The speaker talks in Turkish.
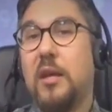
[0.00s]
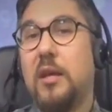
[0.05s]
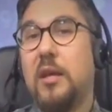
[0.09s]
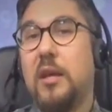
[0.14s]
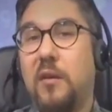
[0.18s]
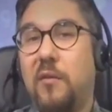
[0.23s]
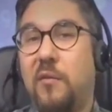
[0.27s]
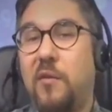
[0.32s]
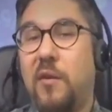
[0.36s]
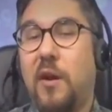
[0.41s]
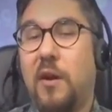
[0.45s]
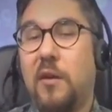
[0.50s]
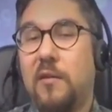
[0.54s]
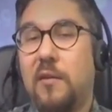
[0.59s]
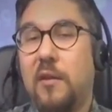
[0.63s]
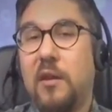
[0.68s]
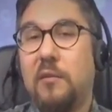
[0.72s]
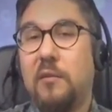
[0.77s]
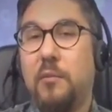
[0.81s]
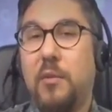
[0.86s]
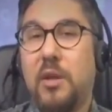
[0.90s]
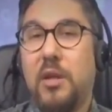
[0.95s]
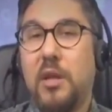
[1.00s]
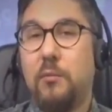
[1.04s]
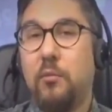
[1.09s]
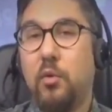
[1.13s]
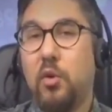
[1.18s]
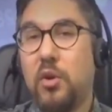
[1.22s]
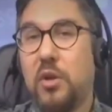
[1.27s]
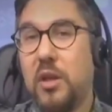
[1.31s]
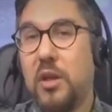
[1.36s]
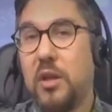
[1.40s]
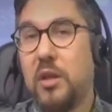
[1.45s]
iflas etmediği
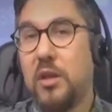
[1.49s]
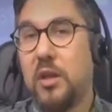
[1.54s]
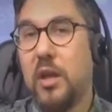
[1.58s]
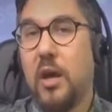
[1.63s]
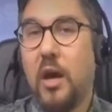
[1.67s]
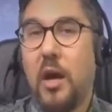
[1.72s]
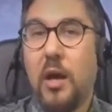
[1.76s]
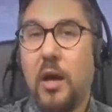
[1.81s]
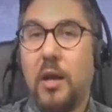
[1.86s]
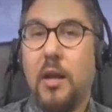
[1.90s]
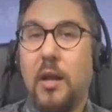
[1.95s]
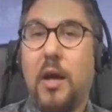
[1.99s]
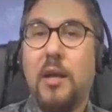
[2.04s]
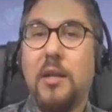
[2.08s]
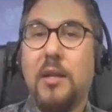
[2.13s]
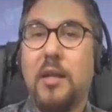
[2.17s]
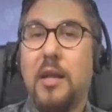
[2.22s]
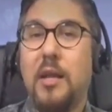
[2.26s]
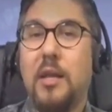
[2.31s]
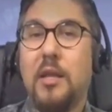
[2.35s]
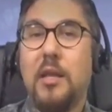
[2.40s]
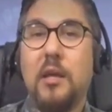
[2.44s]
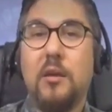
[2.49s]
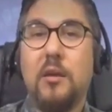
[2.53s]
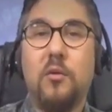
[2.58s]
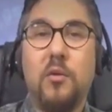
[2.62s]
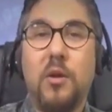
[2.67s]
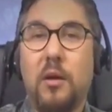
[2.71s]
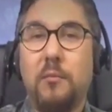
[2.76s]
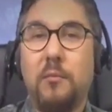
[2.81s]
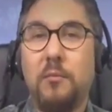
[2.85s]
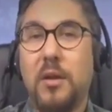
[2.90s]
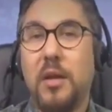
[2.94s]
müddetçe hala gelecek
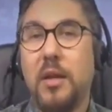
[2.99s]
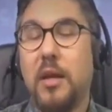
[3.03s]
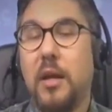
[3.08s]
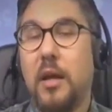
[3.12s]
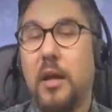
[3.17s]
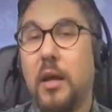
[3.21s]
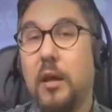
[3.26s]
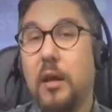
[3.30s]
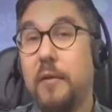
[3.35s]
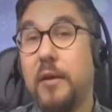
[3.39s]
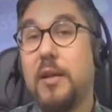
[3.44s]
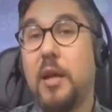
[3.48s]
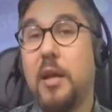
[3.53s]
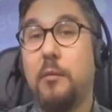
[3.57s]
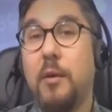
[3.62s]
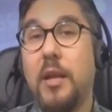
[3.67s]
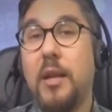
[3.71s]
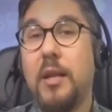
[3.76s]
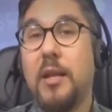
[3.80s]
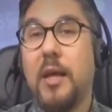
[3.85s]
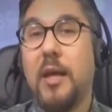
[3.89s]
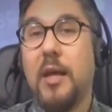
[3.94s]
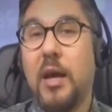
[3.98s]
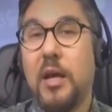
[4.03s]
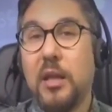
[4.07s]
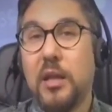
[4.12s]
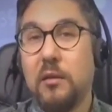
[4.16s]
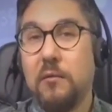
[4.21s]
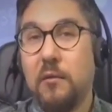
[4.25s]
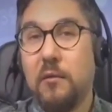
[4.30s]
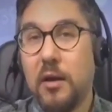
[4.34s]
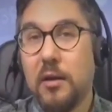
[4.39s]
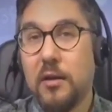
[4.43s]
dönemde ve temel
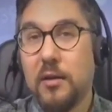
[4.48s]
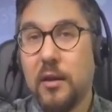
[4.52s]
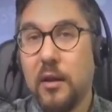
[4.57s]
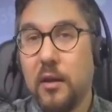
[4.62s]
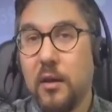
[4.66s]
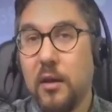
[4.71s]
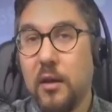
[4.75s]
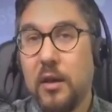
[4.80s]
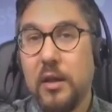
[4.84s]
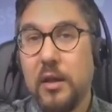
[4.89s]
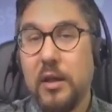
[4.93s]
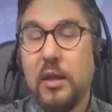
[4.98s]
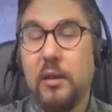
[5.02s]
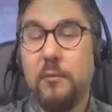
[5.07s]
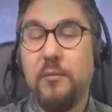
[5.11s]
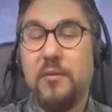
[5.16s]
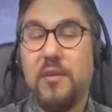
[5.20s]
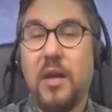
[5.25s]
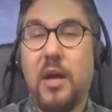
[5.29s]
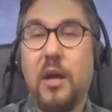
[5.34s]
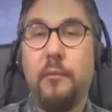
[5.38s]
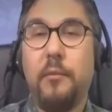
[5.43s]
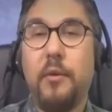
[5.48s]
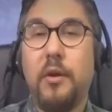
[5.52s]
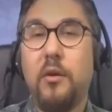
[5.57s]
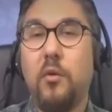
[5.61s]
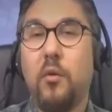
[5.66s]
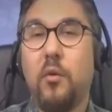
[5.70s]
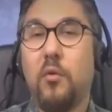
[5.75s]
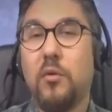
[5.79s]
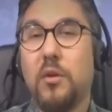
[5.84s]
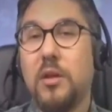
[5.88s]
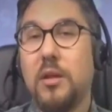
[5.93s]
hikayesi varsa iyimser bir bir
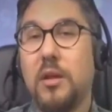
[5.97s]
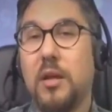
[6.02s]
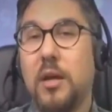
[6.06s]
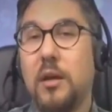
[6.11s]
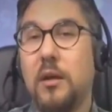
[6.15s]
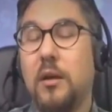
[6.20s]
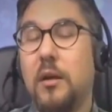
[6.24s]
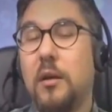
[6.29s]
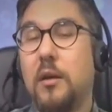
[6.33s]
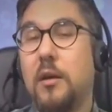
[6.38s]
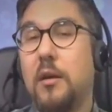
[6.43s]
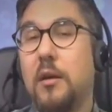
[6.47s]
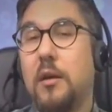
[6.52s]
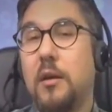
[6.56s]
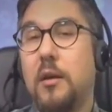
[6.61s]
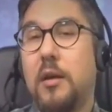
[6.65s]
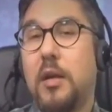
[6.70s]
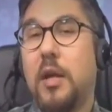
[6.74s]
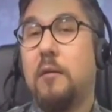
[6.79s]
noktada e,